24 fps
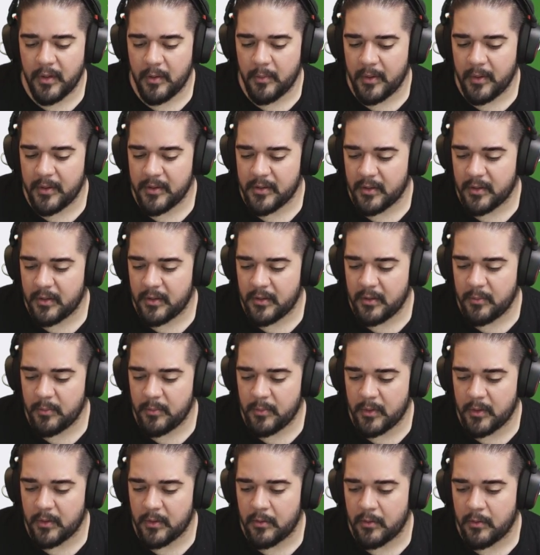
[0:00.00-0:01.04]
ben sana
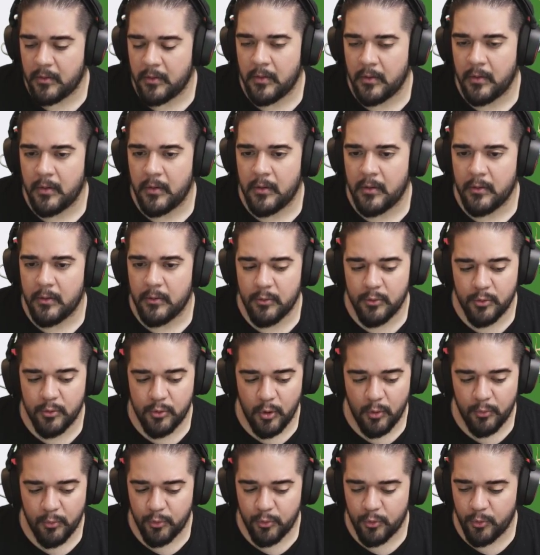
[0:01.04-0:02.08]
diyeyim mi?
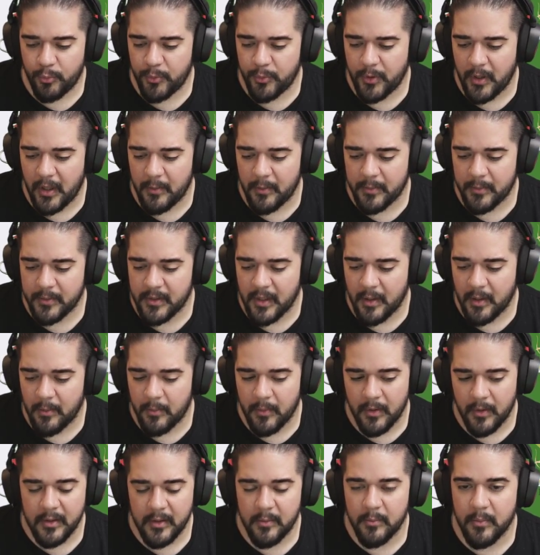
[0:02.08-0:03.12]
Reserve Troop da
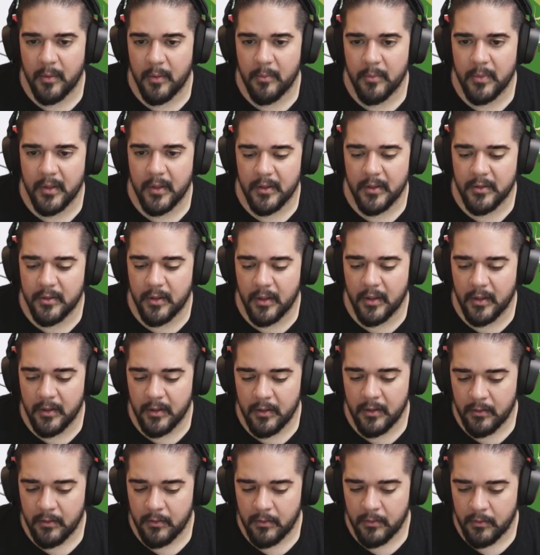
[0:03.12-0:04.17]
alsam, alayım ben birkaç
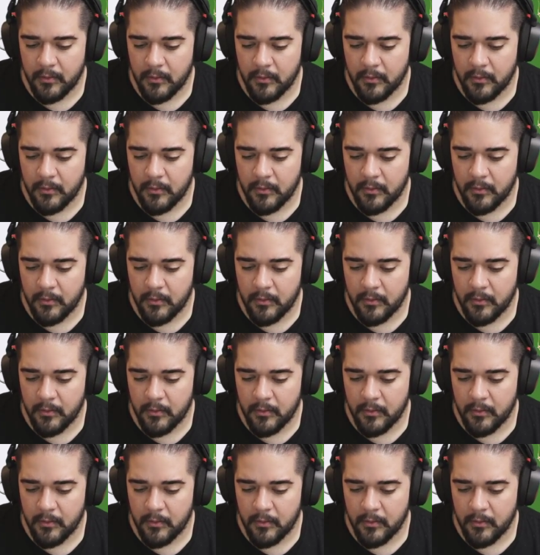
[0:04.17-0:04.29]
tane.